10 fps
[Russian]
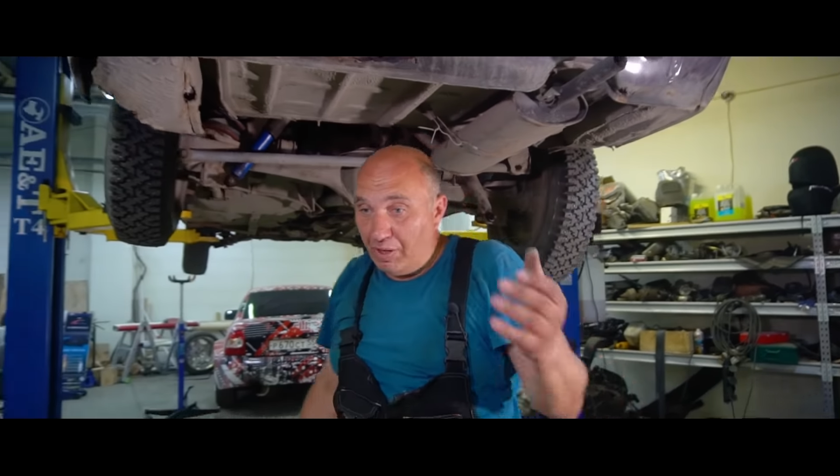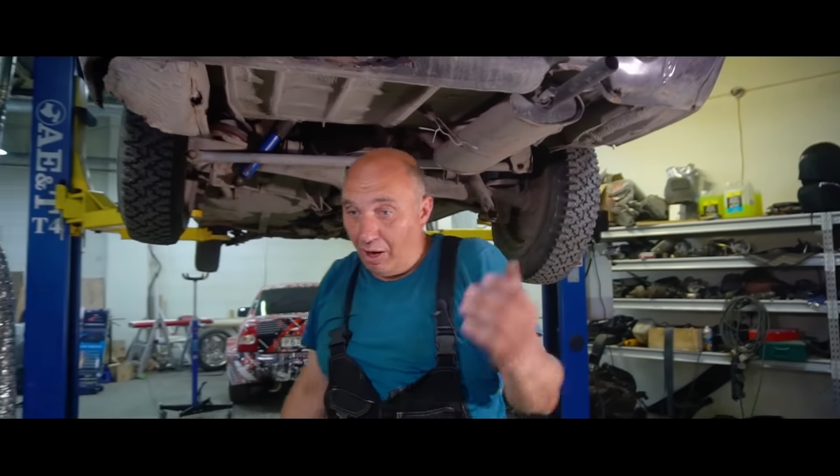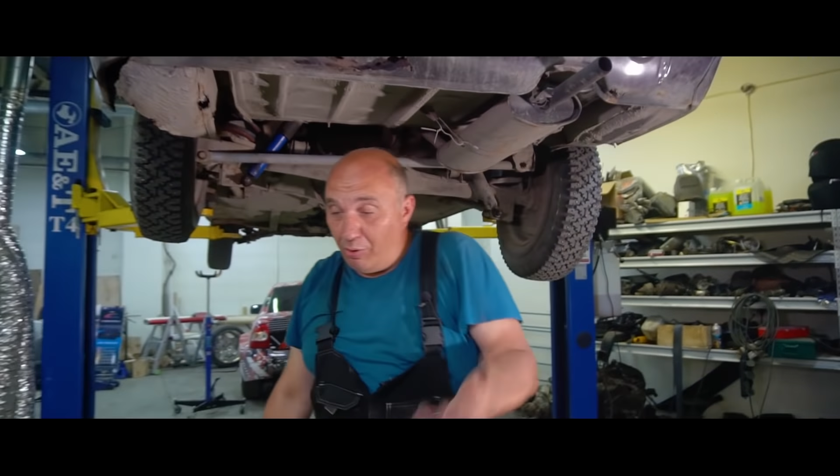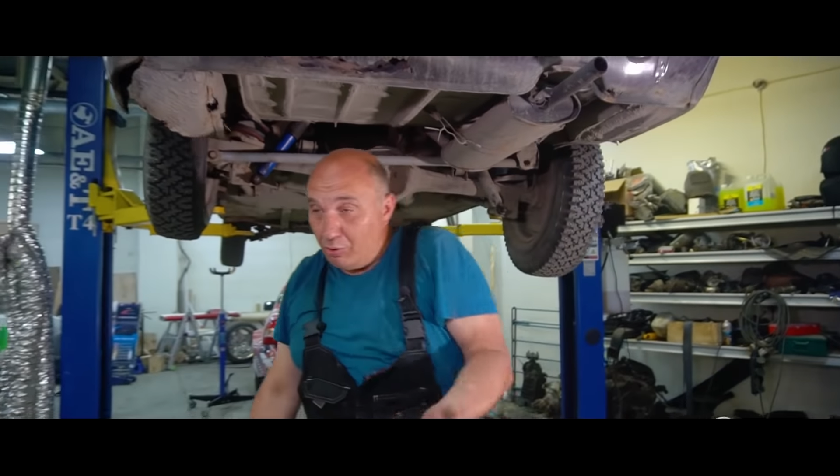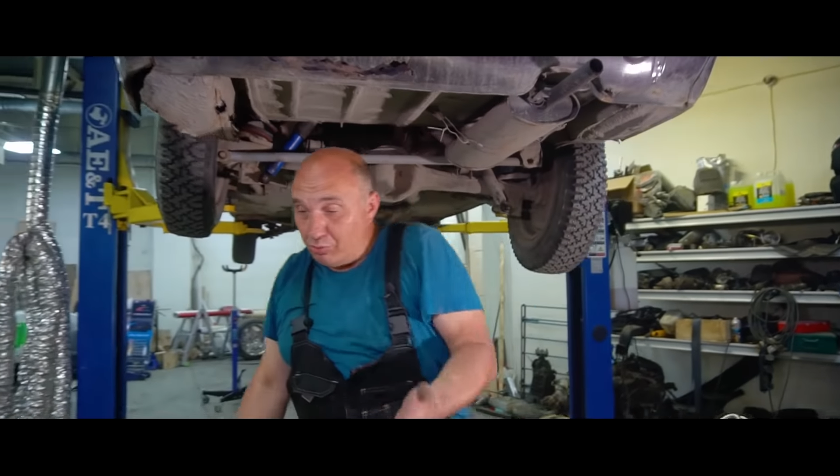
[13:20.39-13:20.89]

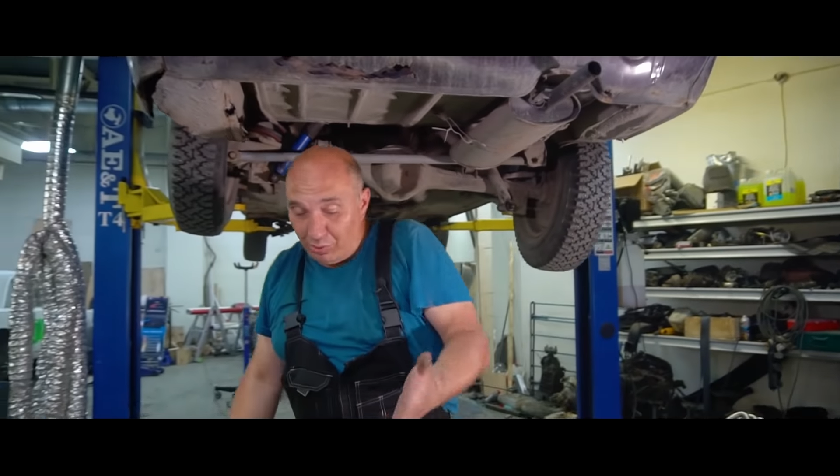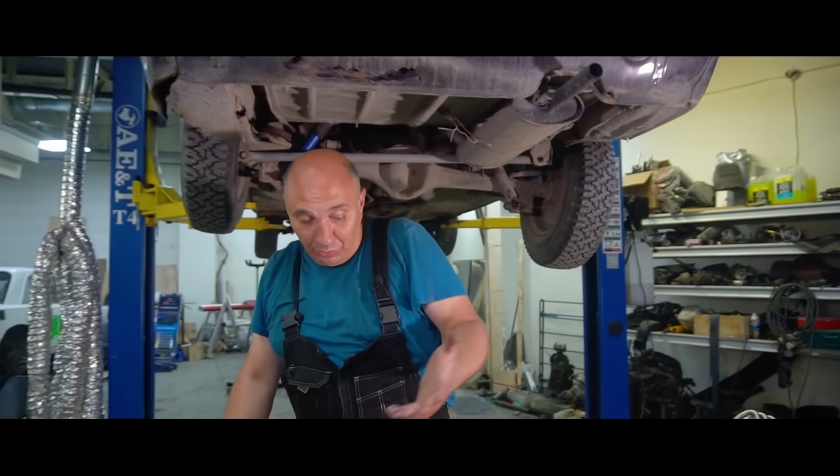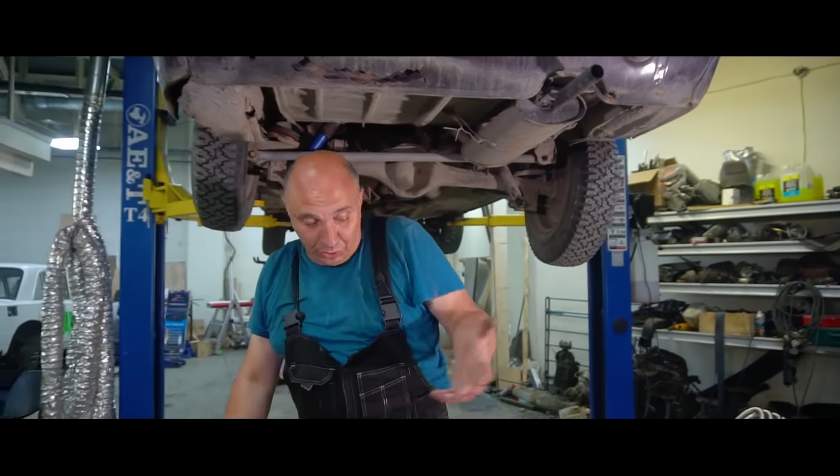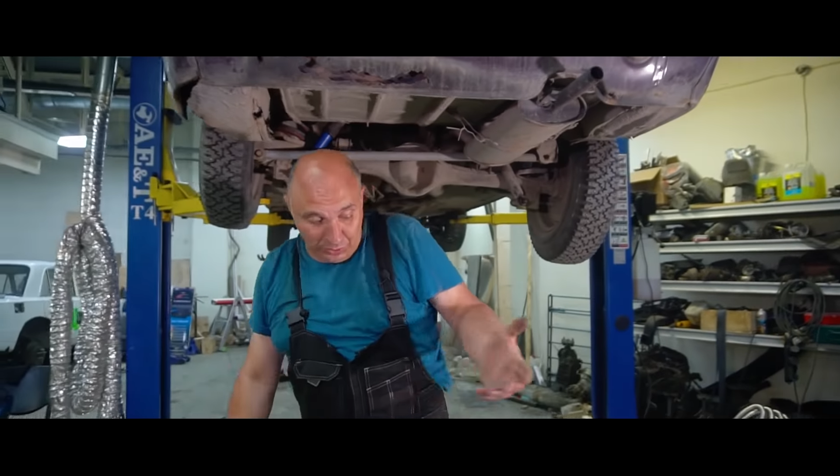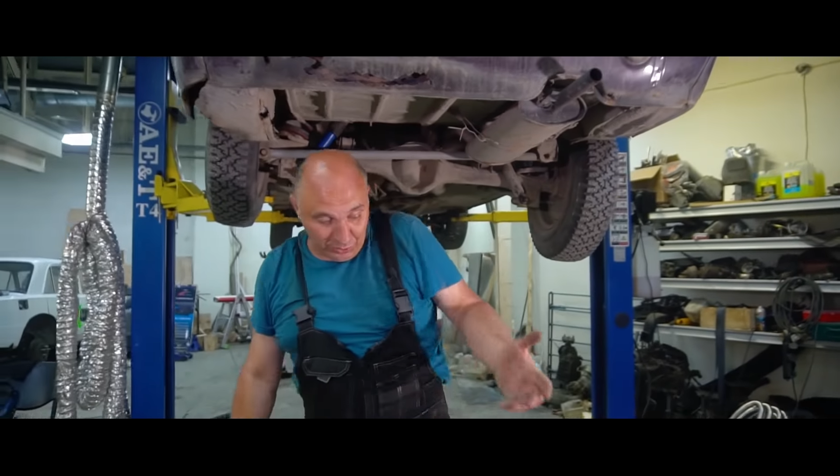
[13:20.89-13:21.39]
Какой отсюда
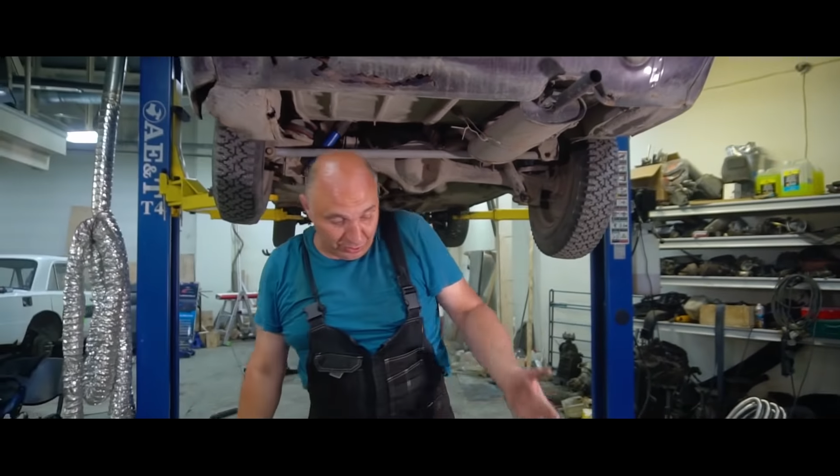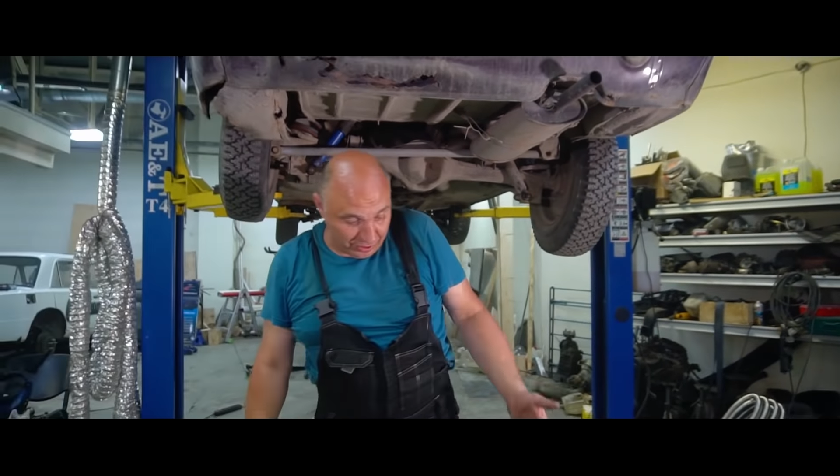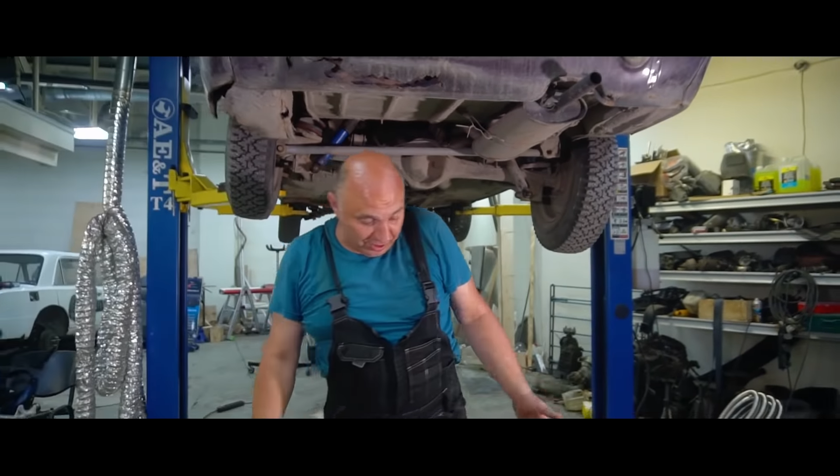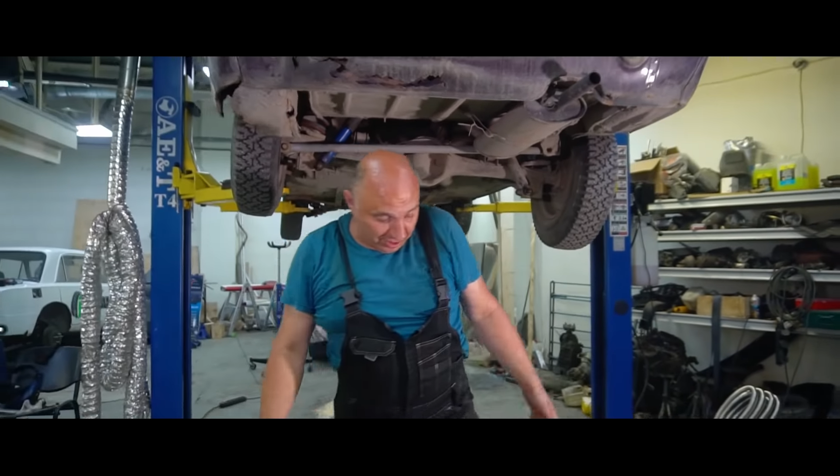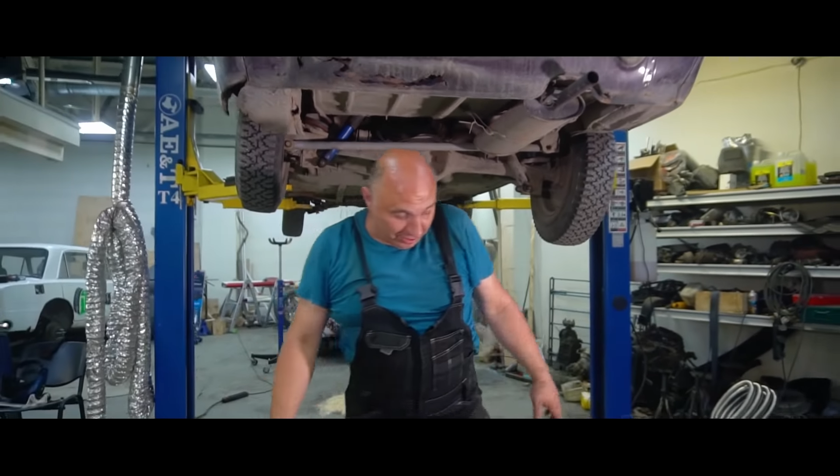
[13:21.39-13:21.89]
можно вывод
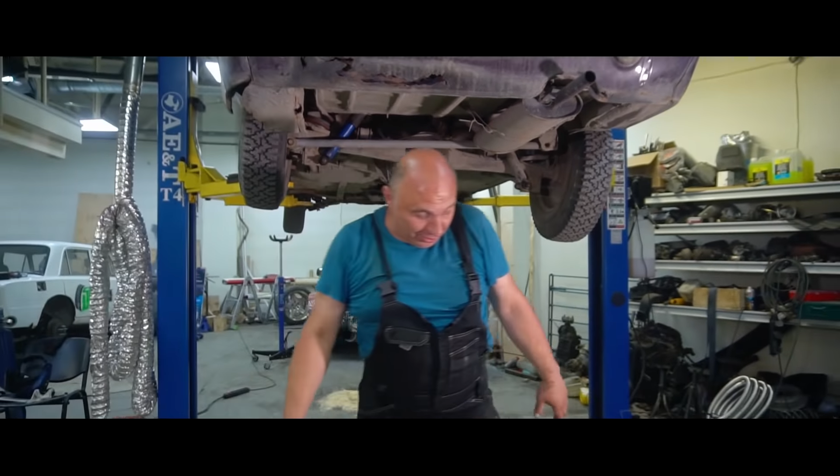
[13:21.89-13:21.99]
сделать?